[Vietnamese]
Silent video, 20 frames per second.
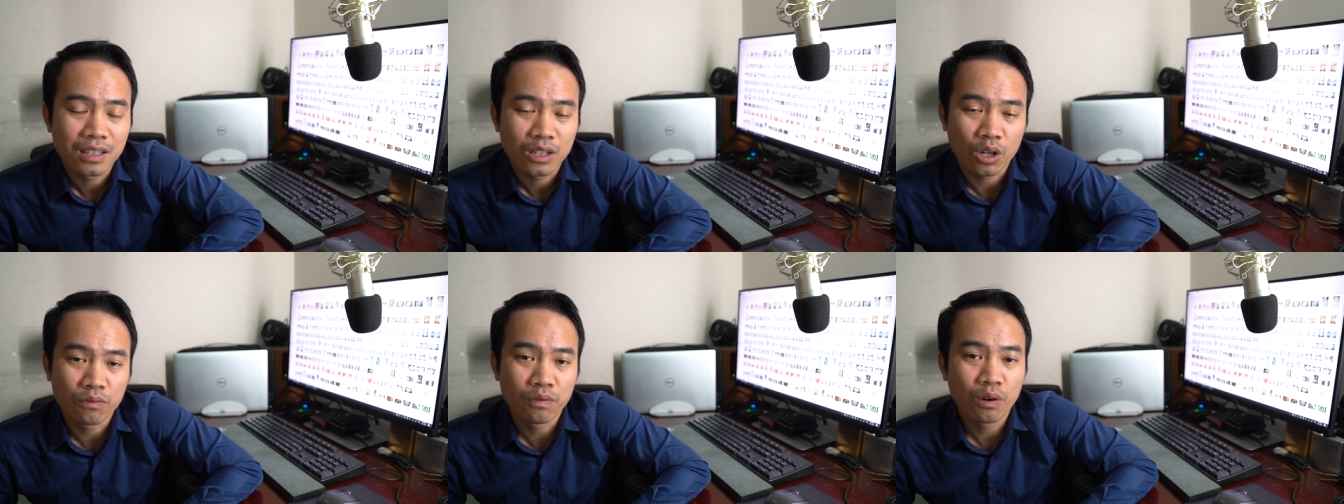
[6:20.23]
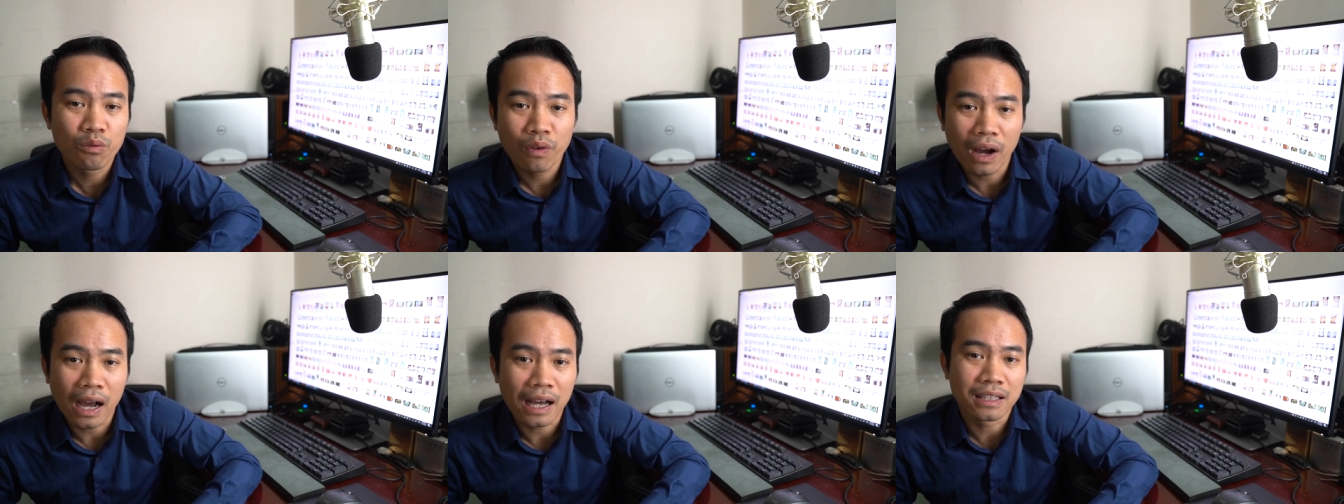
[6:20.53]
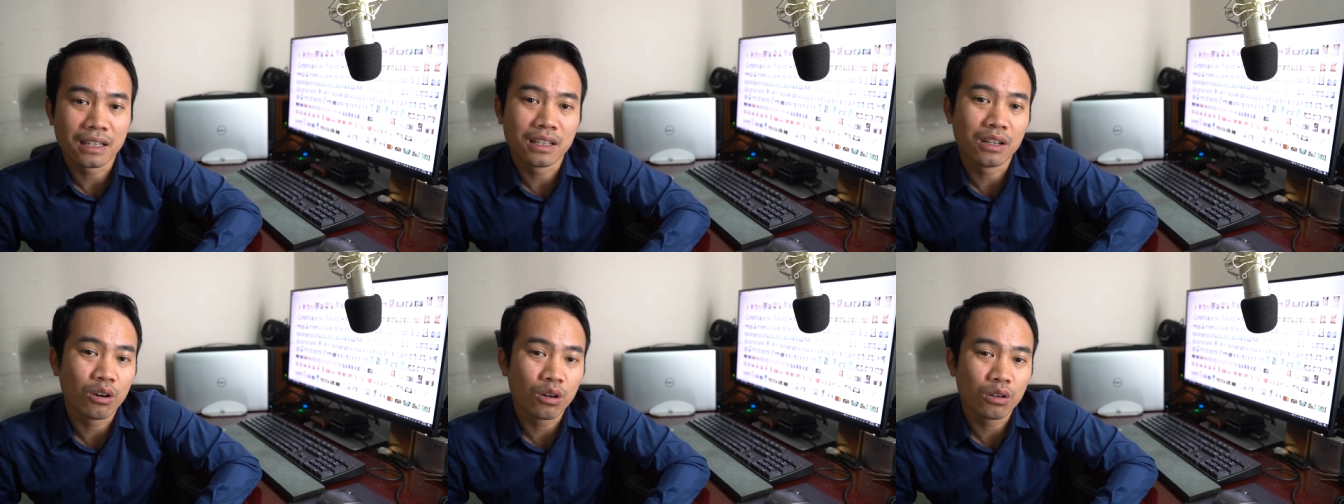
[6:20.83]
còn phong
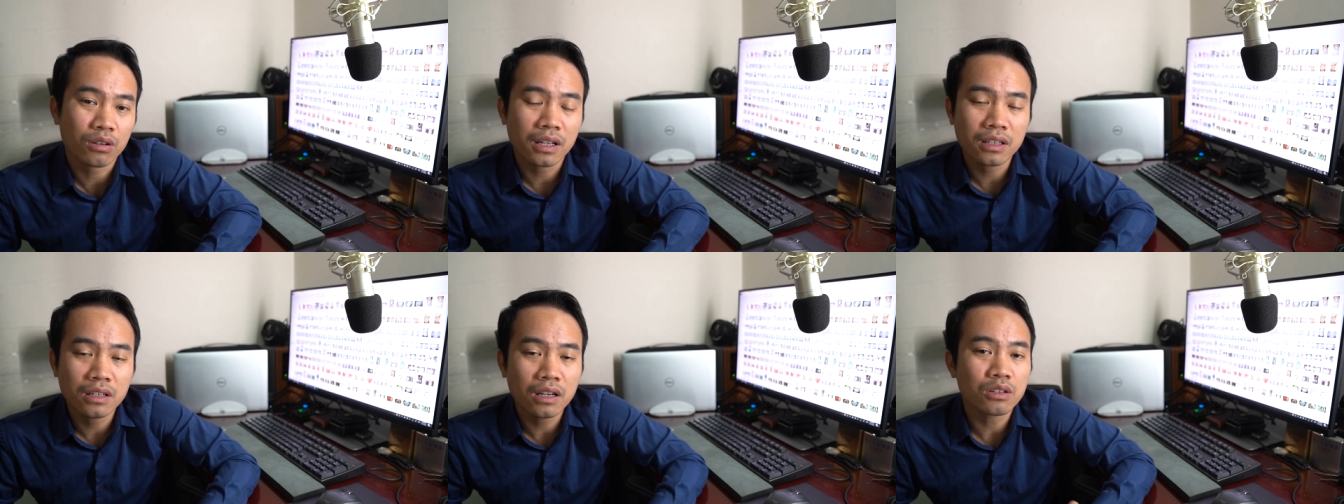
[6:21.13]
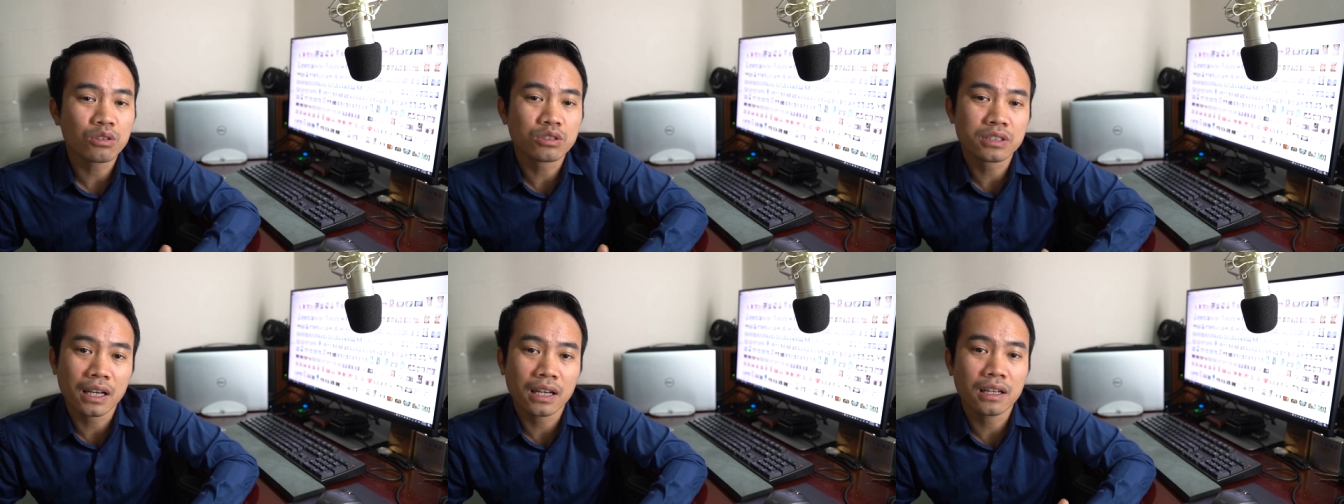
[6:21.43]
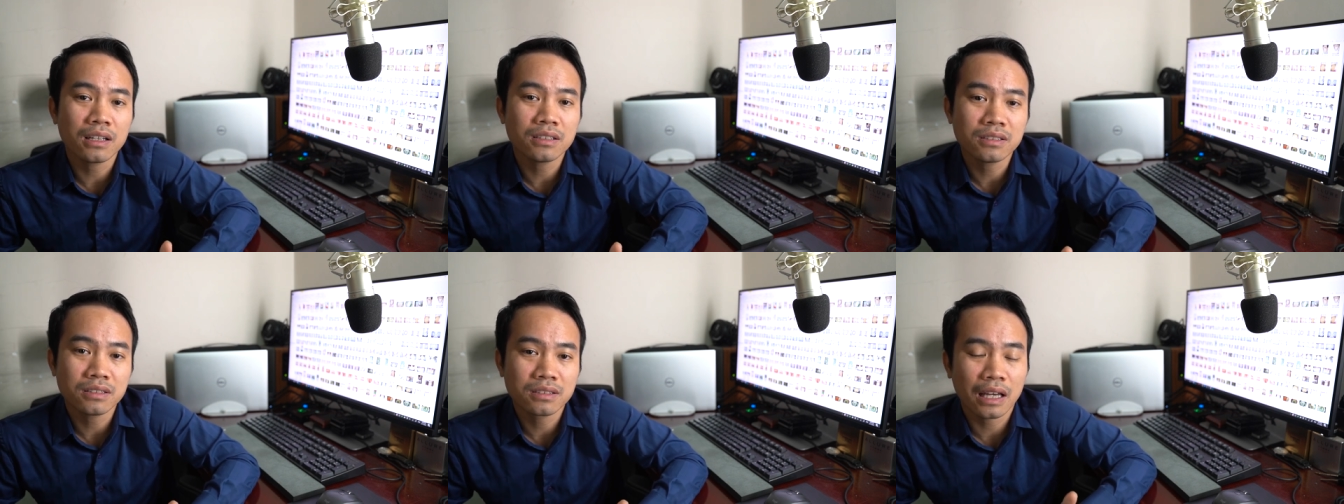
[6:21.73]
vải thì nó kích thước nó
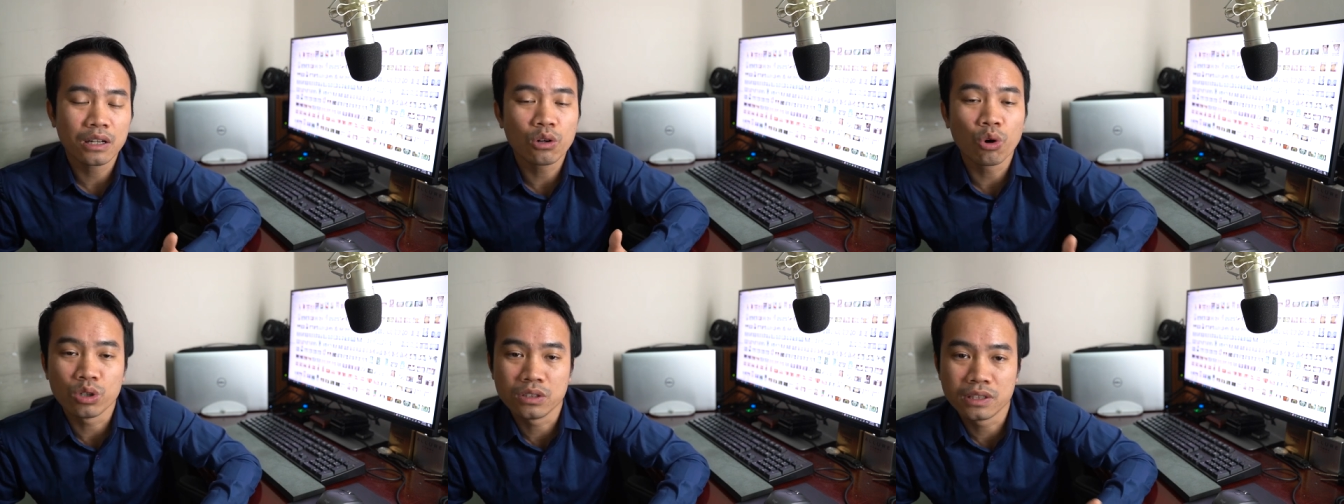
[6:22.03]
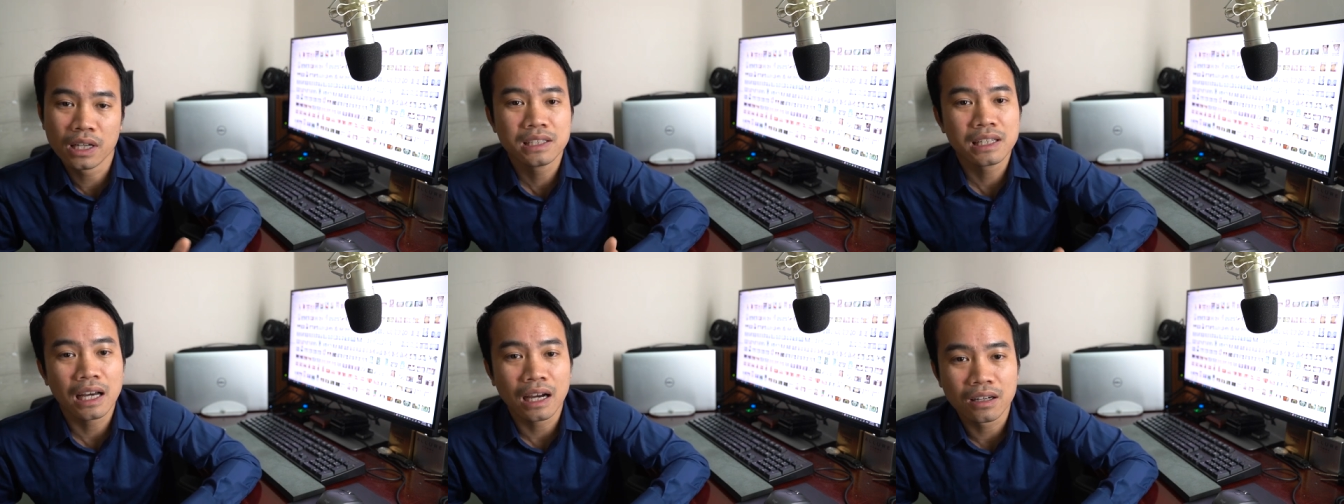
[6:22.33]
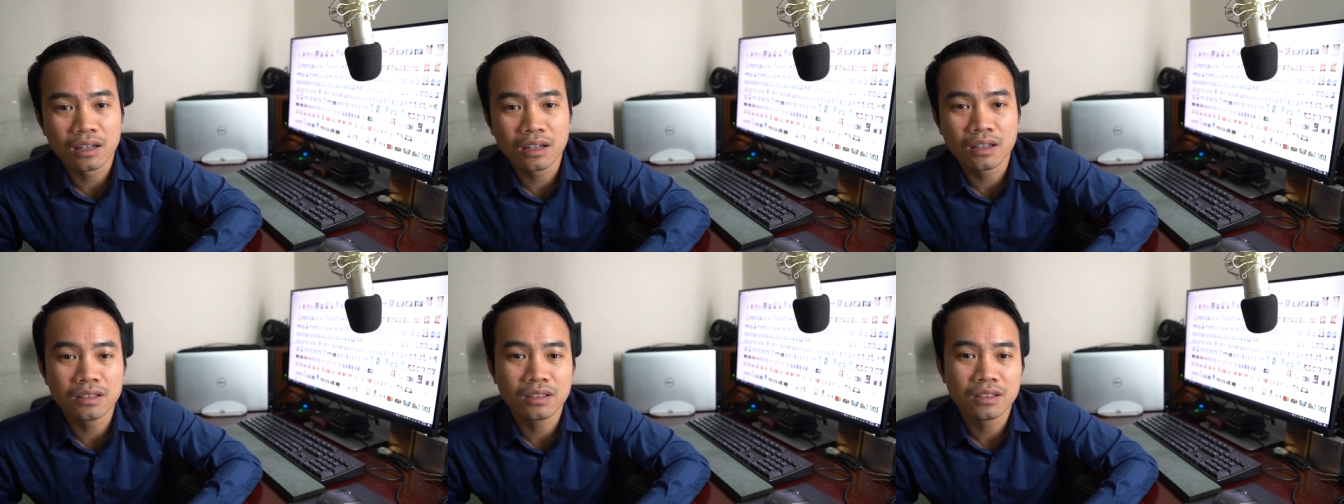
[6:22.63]
sẽ thay đổi dễ
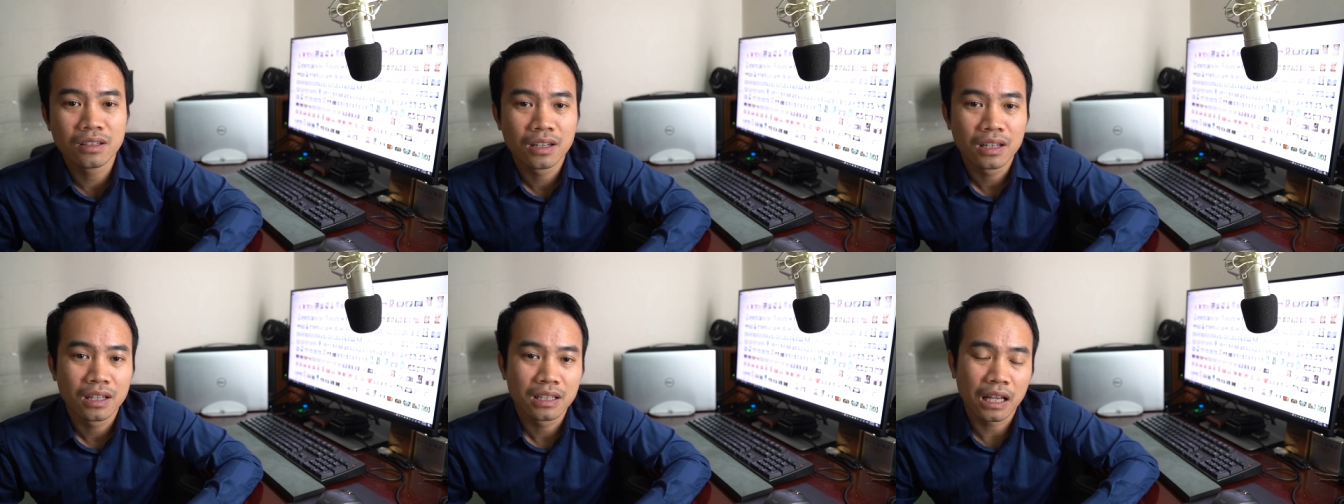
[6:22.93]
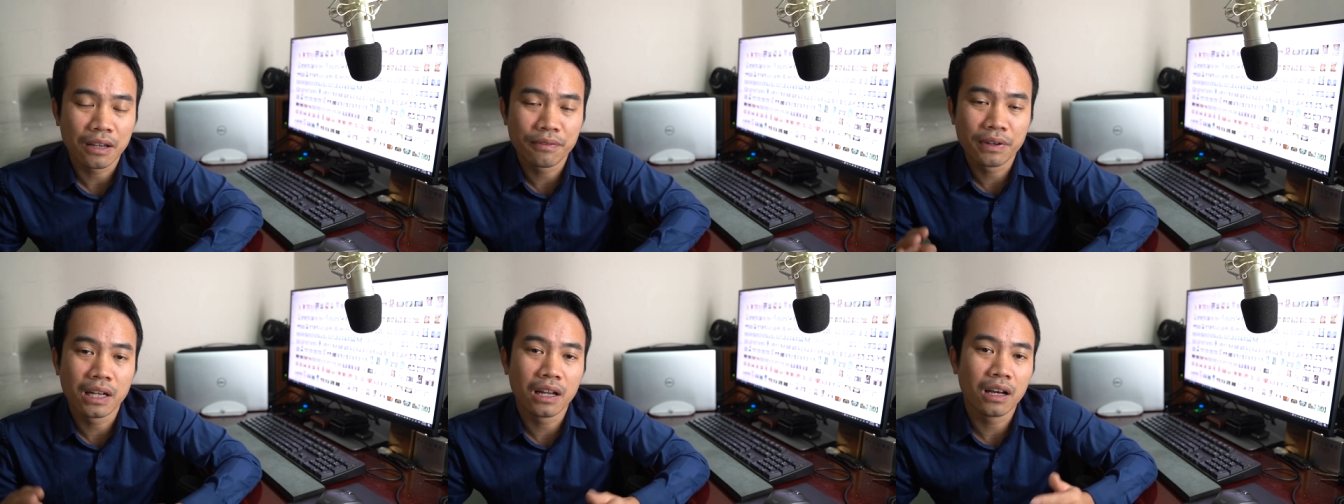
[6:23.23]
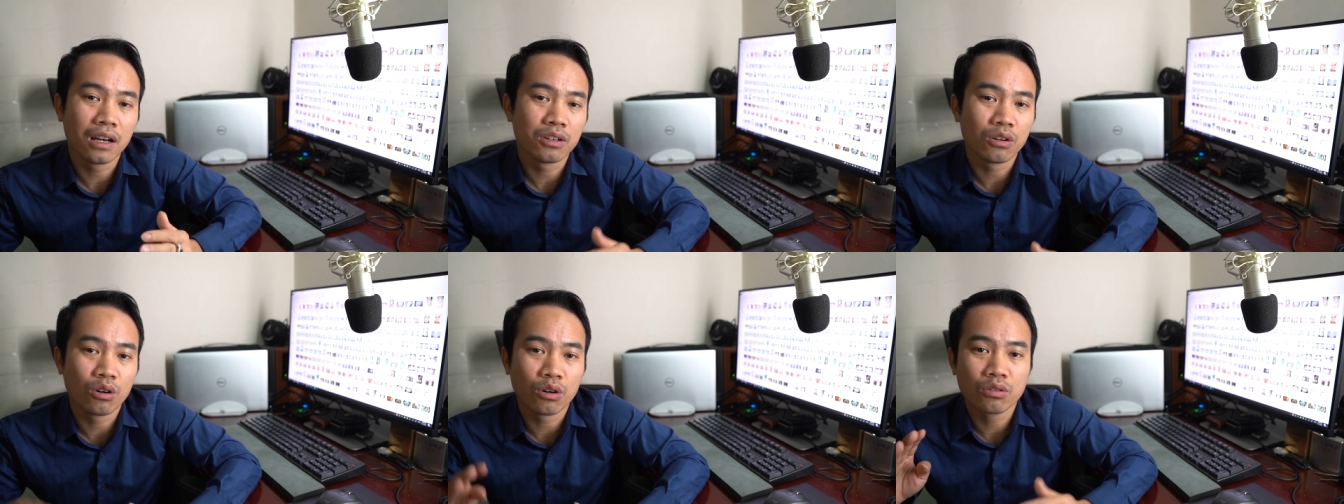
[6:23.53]
dàng hơn tại vì
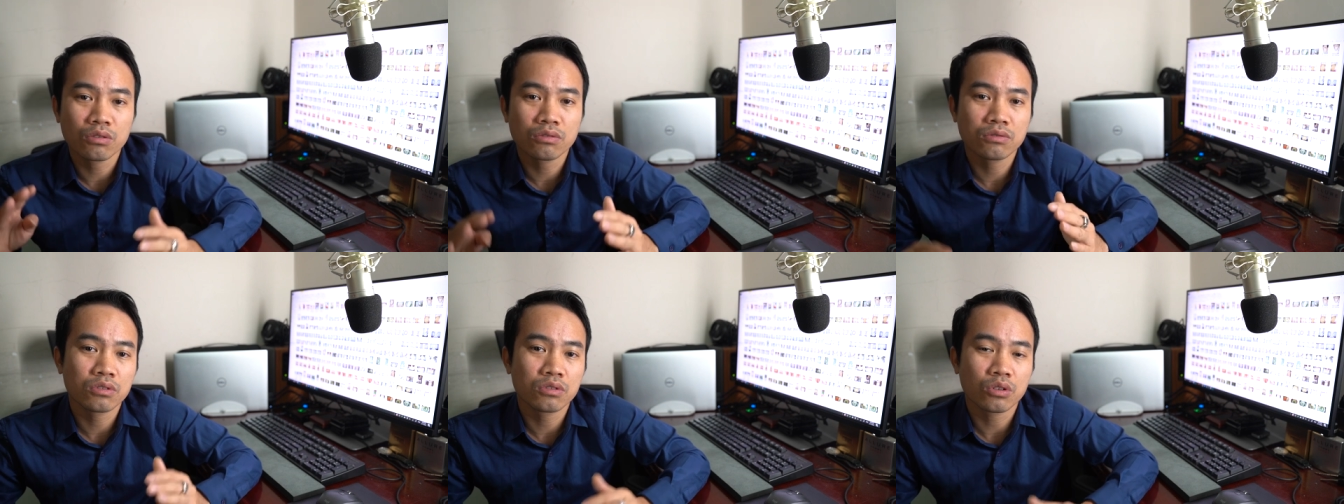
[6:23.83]
là nó